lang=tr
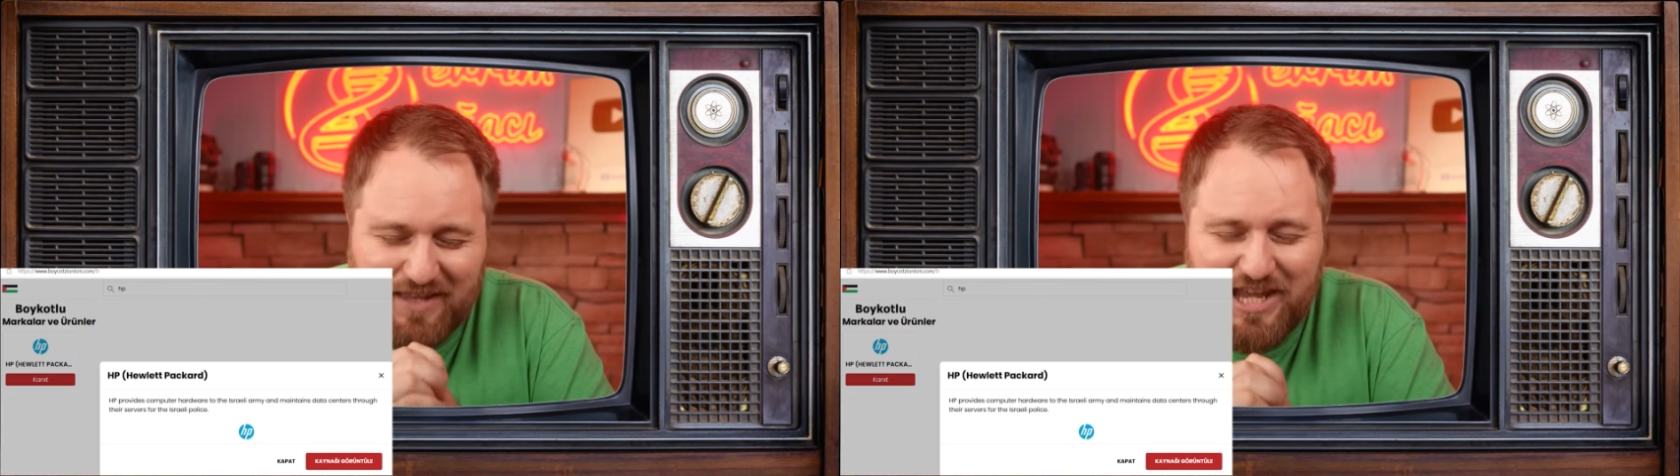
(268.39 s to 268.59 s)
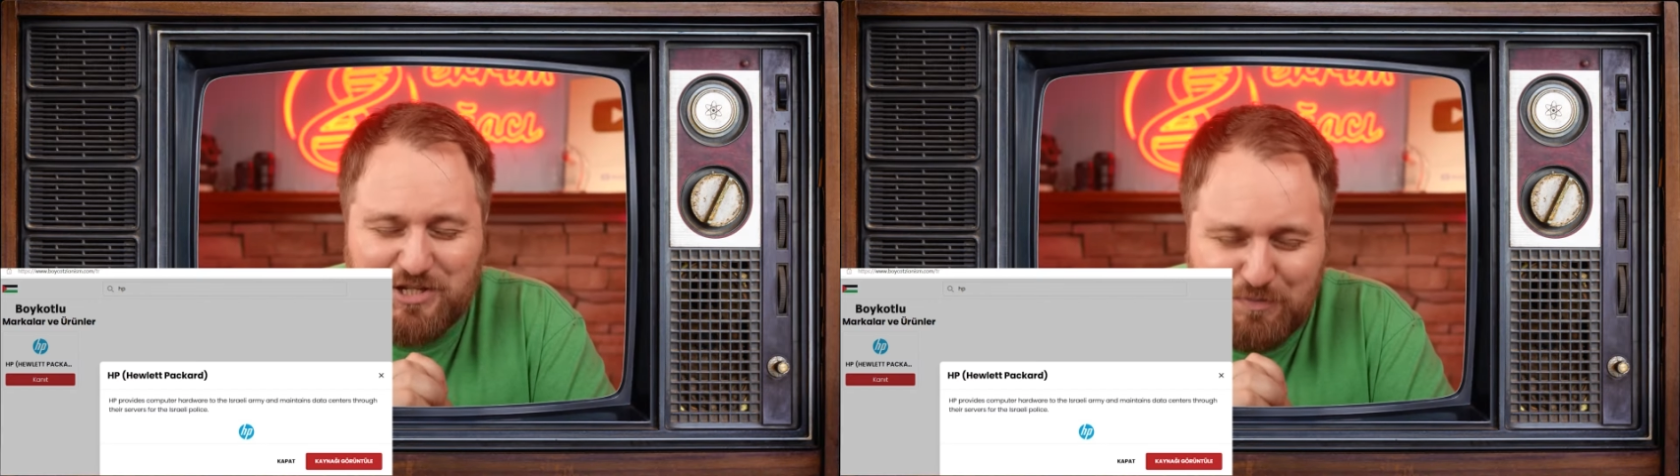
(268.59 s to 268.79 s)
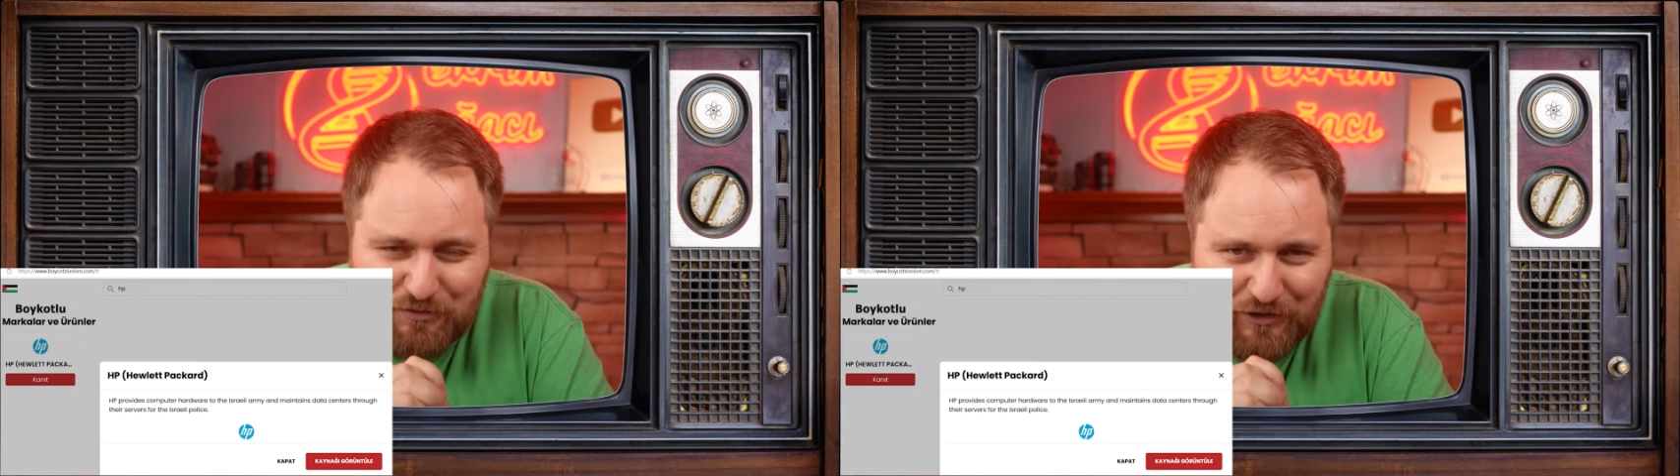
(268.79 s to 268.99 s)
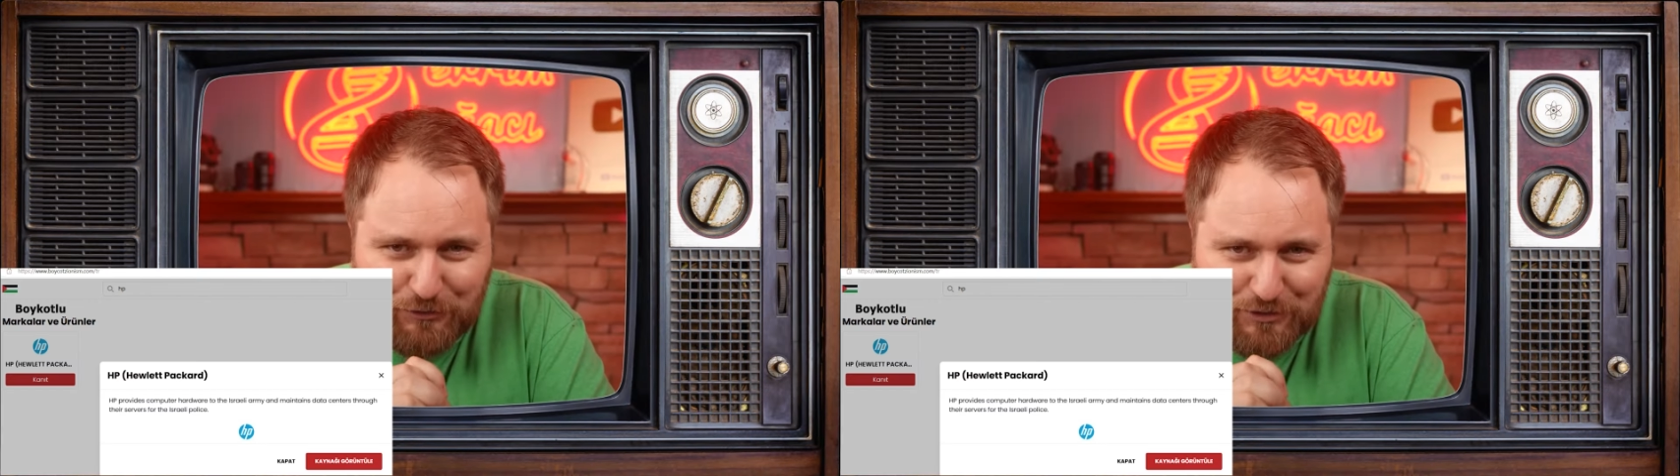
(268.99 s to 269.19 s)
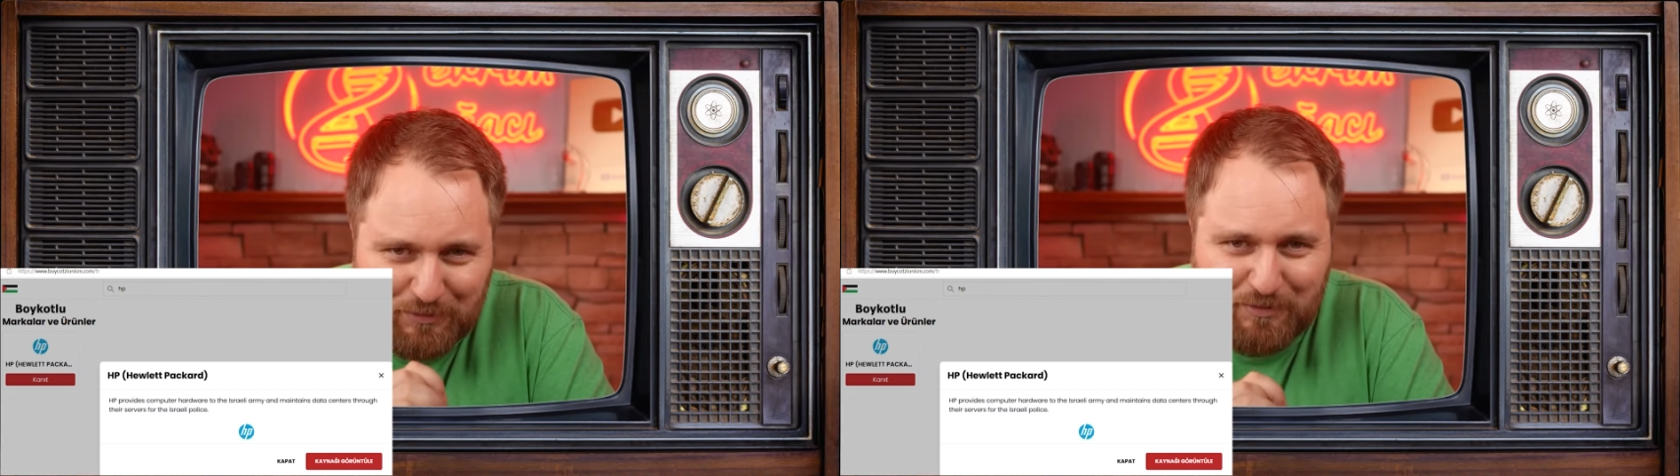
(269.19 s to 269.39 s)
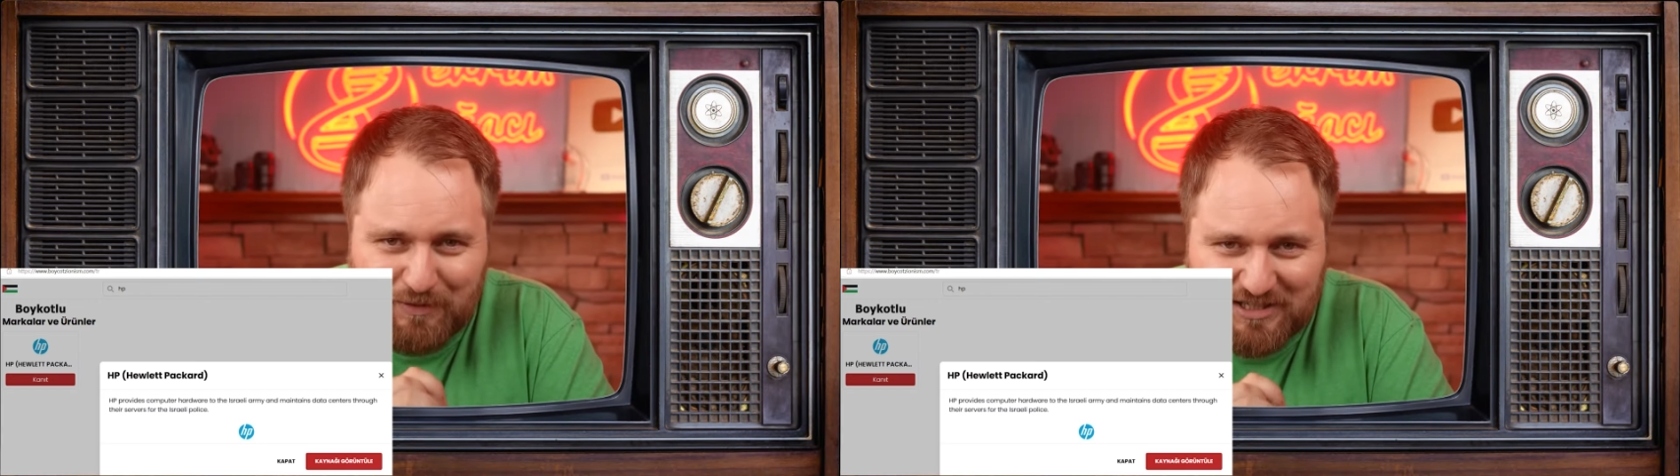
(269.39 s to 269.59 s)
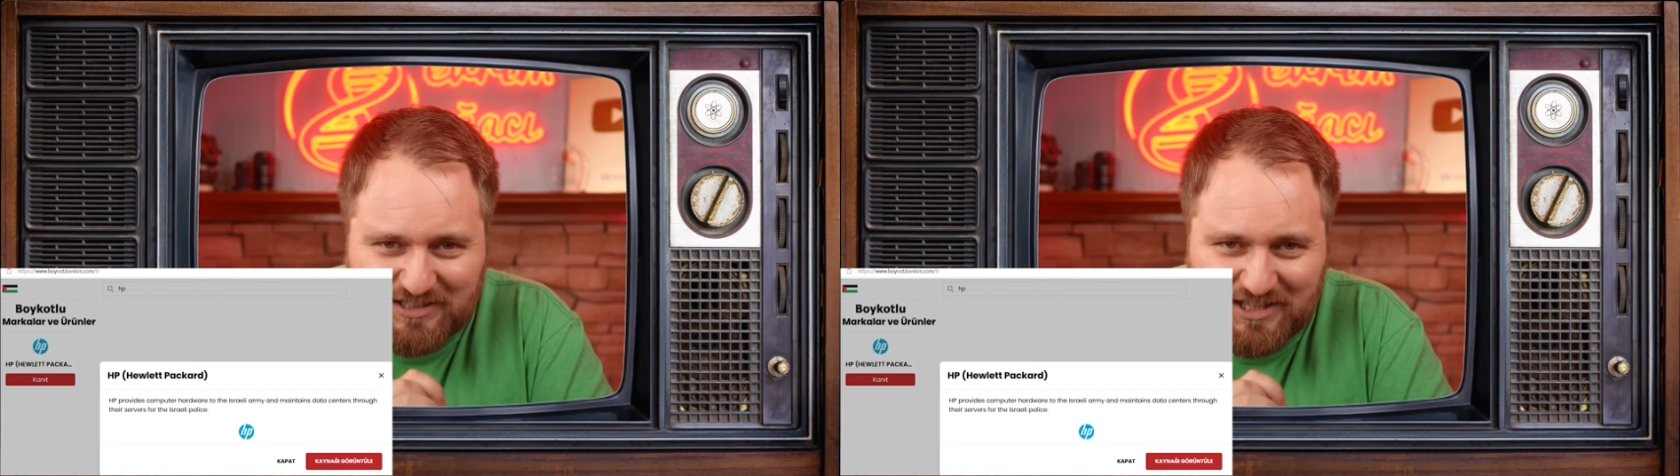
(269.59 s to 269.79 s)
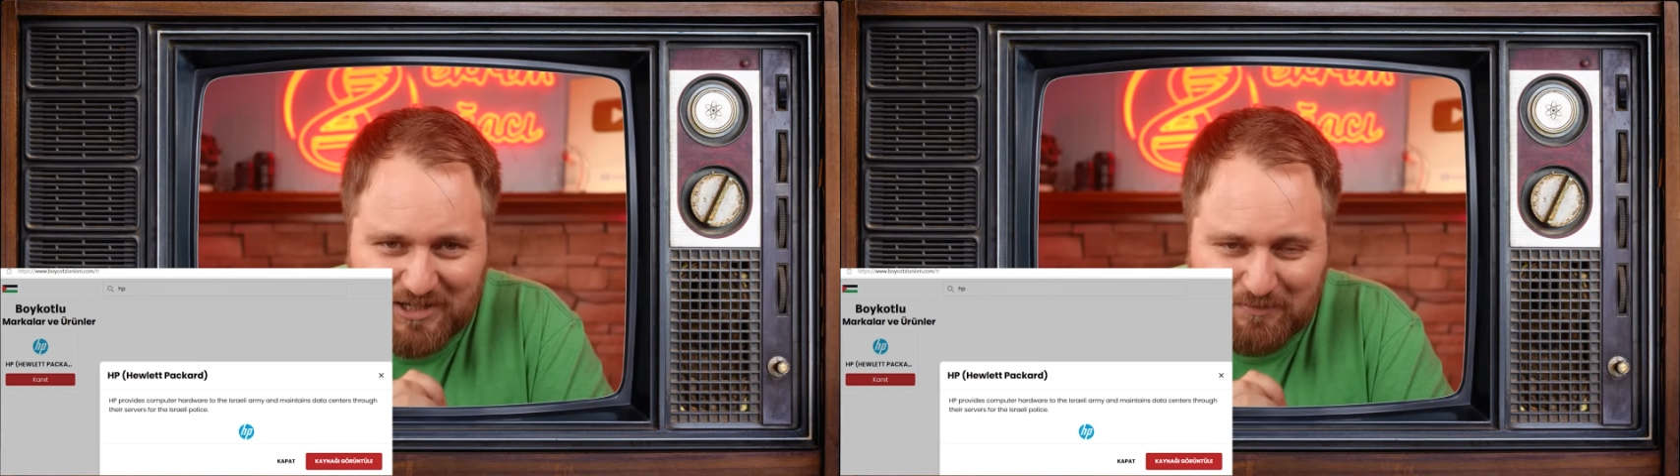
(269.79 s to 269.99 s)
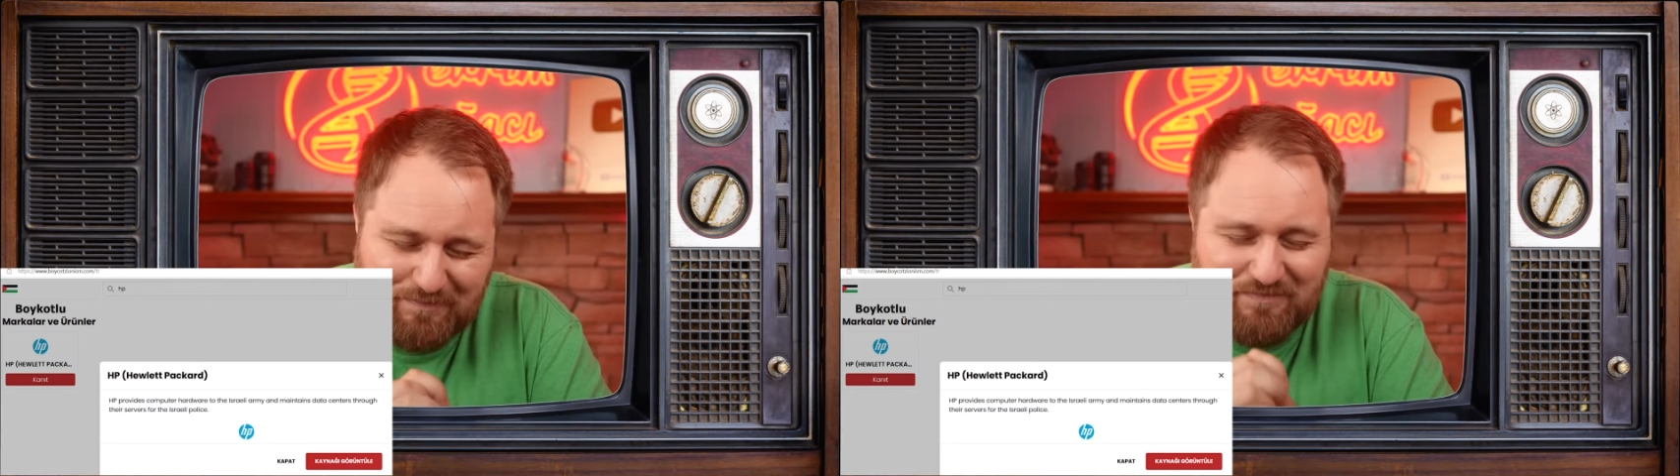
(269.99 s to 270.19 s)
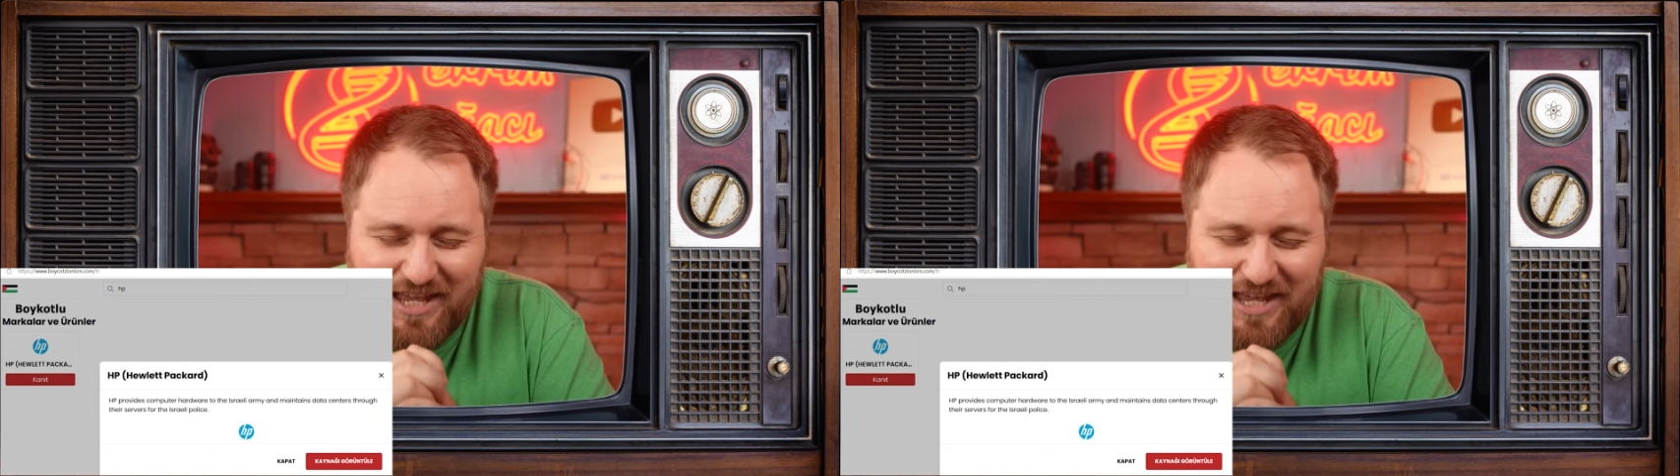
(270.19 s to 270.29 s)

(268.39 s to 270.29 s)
HP Victus'a bir bakın derim.